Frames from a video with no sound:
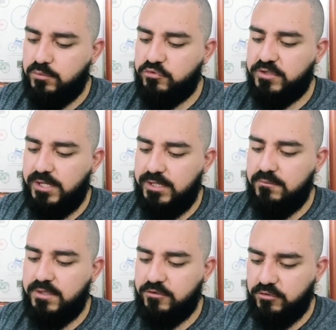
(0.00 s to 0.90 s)
y
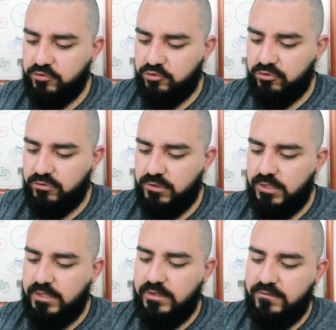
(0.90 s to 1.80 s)
buscaren mi rostro,
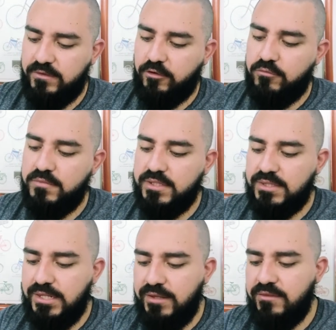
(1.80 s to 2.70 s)
y se
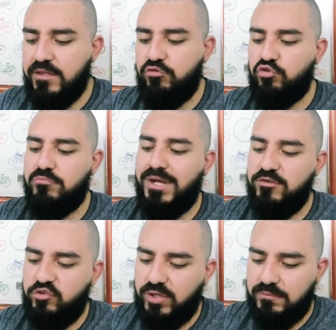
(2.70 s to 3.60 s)
convirtieren de sus
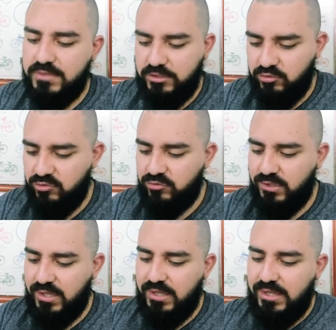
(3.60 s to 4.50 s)
malos
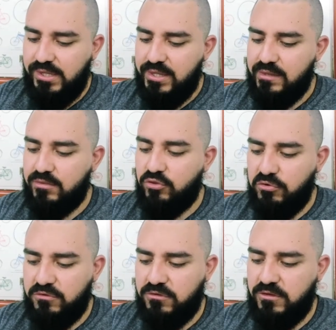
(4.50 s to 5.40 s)
caminos,
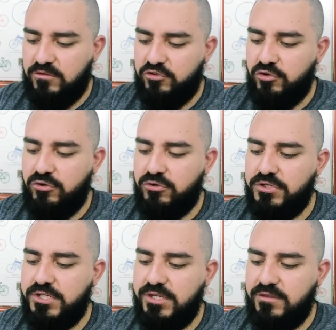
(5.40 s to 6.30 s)
entonces yo
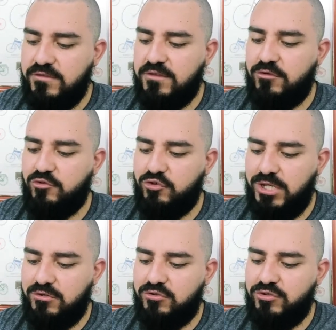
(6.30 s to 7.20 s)
oiré desde los
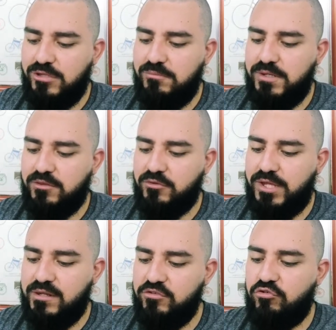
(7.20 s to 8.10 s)
cielos y
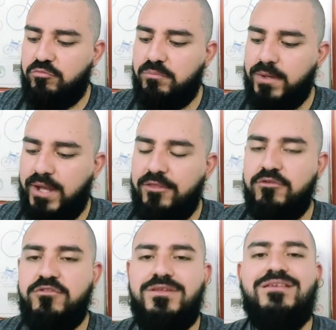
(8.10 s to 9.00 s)
perdonaré sus
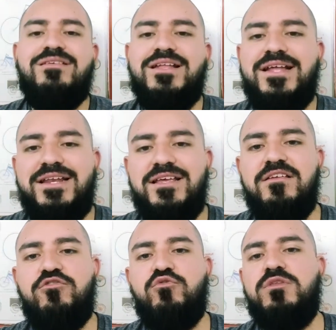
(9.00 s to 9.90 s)
pecados y
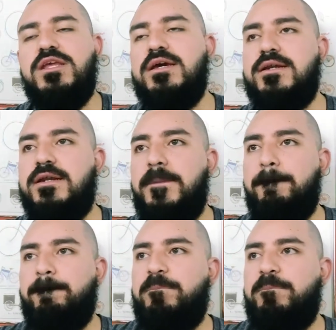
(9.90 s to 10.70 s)
sanaré su tierra.